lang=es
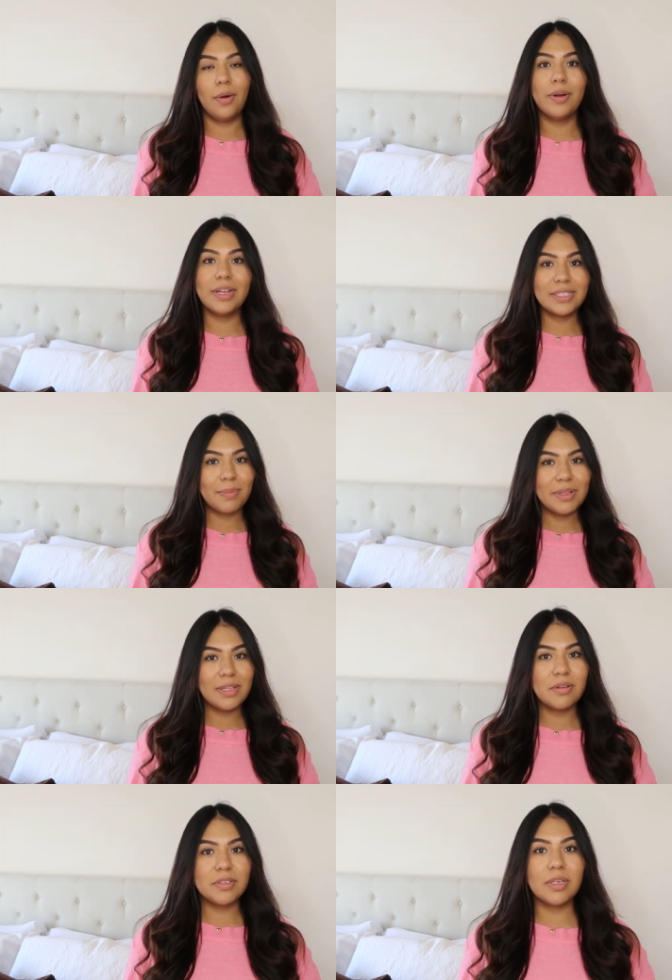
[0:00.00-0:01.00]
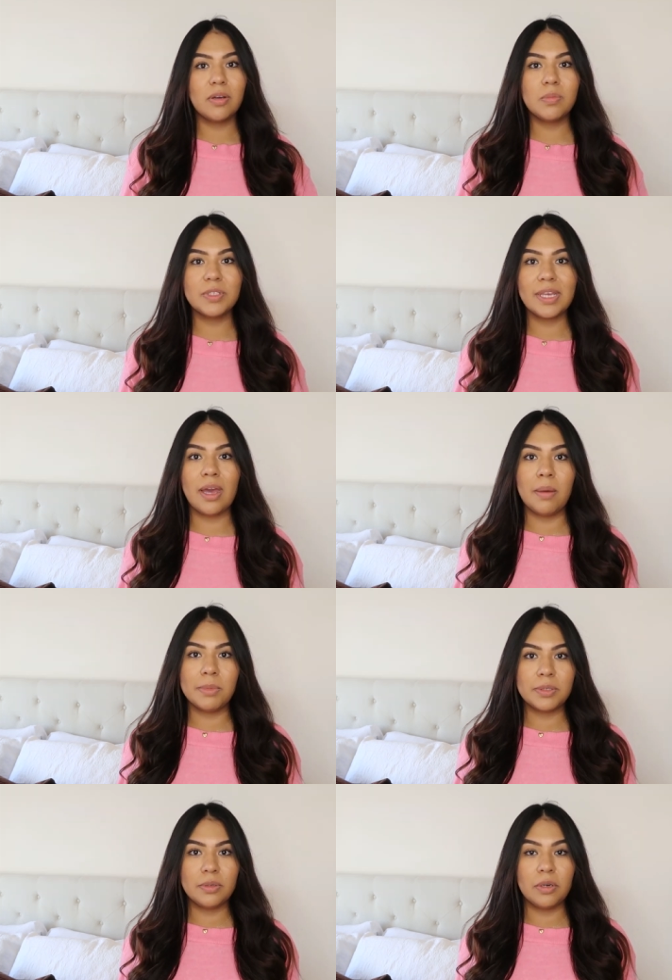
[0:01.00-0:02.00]
Honestamente no sé cómo sea
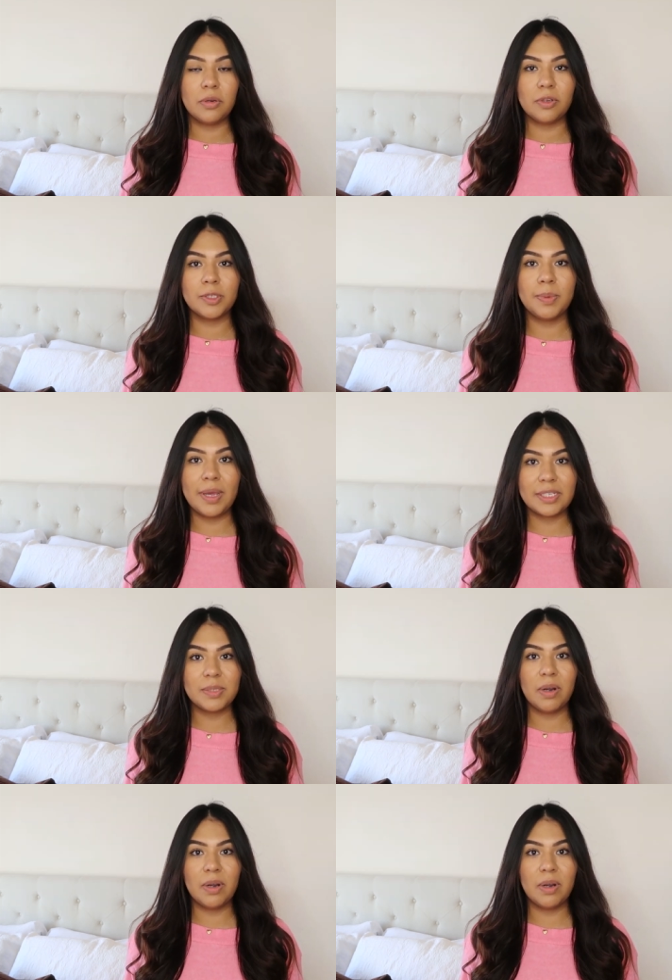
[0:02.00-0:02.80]
Amazon en otros países,